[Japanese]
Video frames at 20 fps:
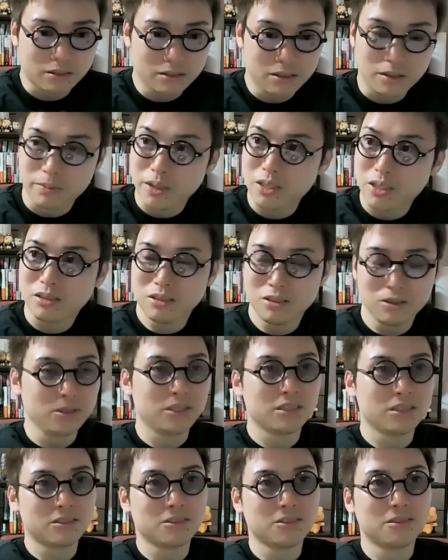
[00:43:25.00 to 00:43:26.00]
ら。いや、めっちゃす
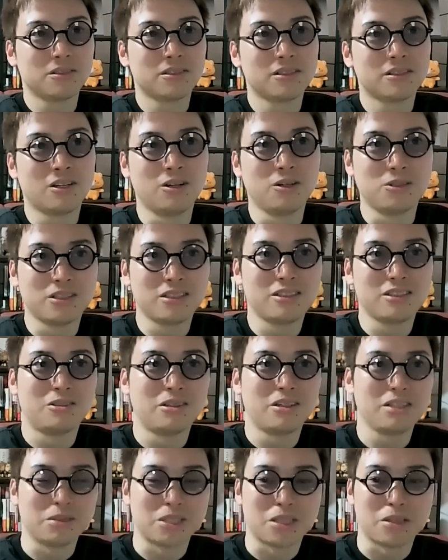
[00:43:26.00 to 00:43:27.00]
ごいですよ。
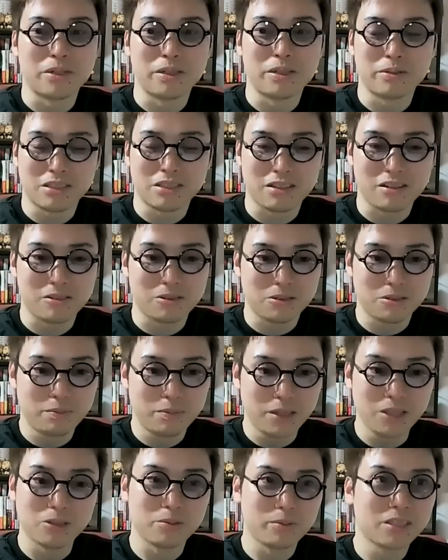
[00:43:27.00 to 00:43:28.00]
動画でも喋りましたけど、
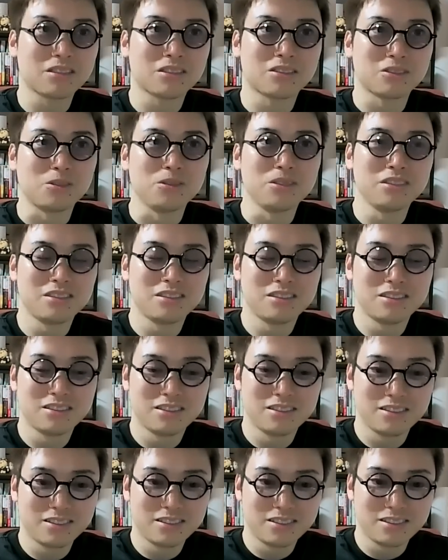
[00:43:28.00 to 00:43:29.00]
バードめっちゃすごい。
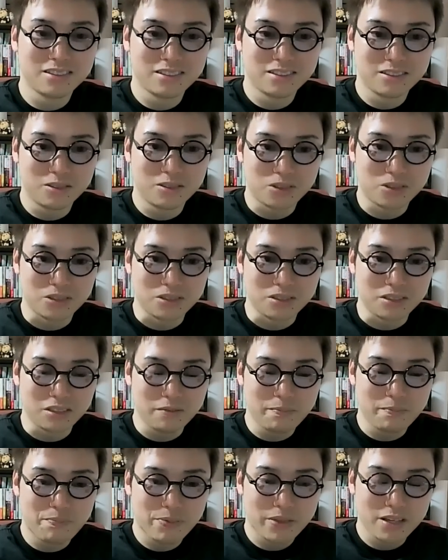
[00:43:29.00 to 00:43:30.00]
普通
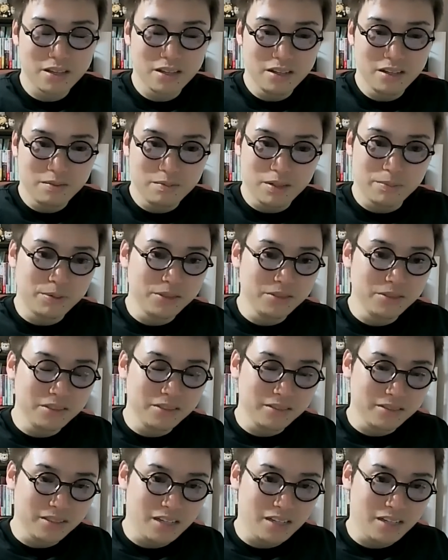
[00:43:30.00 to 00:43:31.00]
に。まあ文
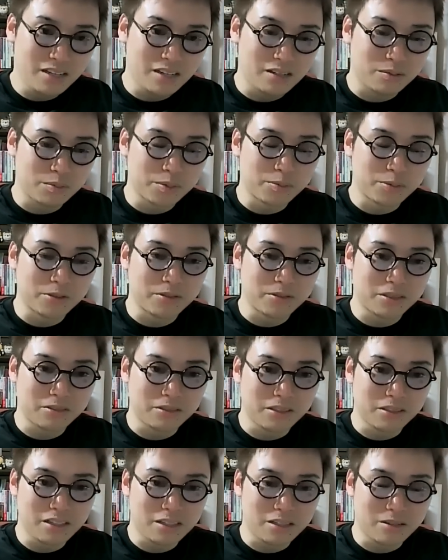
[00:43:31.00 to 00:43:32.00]
章生成の部分は
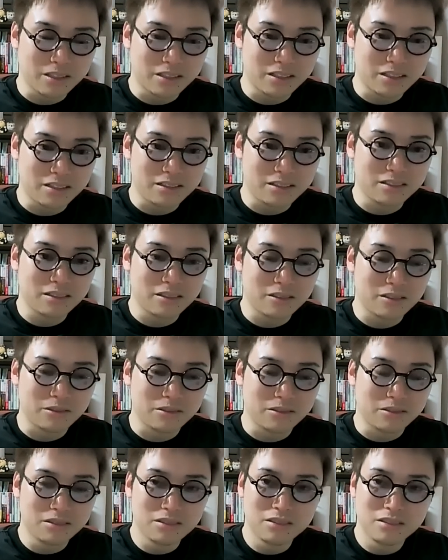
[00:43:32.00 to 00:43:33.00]
そんなに変わってないんですけ
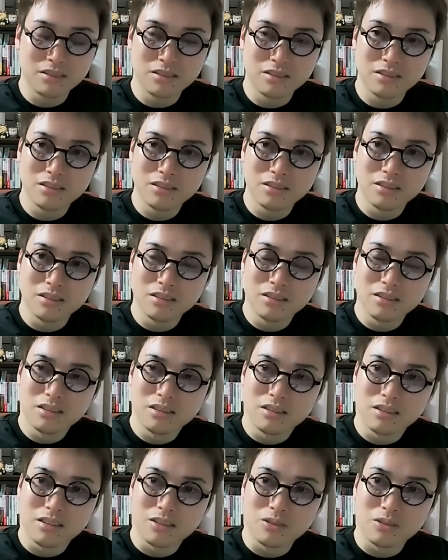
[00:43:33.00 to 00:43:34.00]
ど、
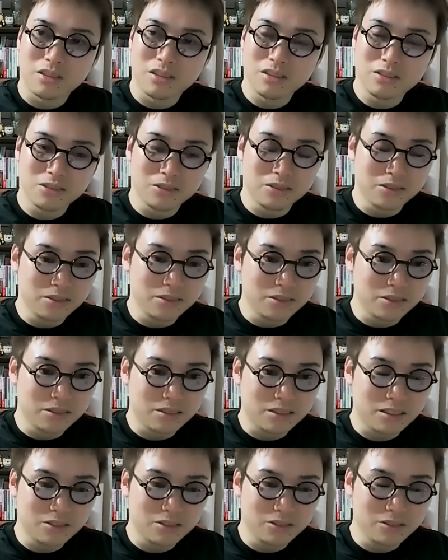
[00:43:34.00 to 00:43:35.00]
画像
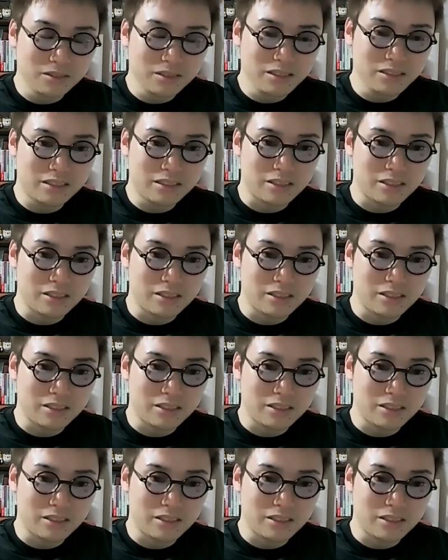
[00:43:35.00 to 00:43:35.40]
認